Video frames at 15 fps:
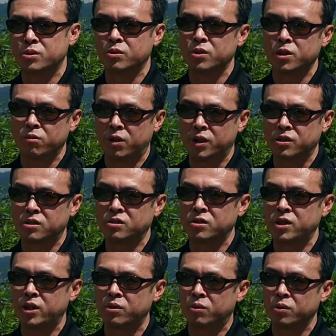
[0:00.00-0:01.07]
上には通
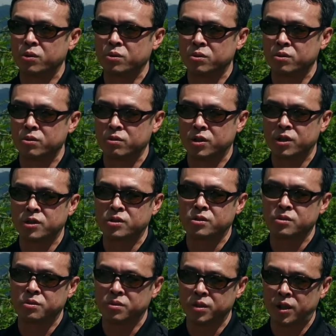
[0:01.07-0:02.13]
年雇用というのが
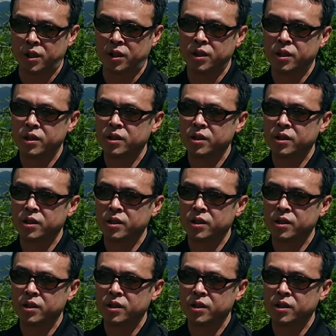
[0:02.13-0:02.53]
必要で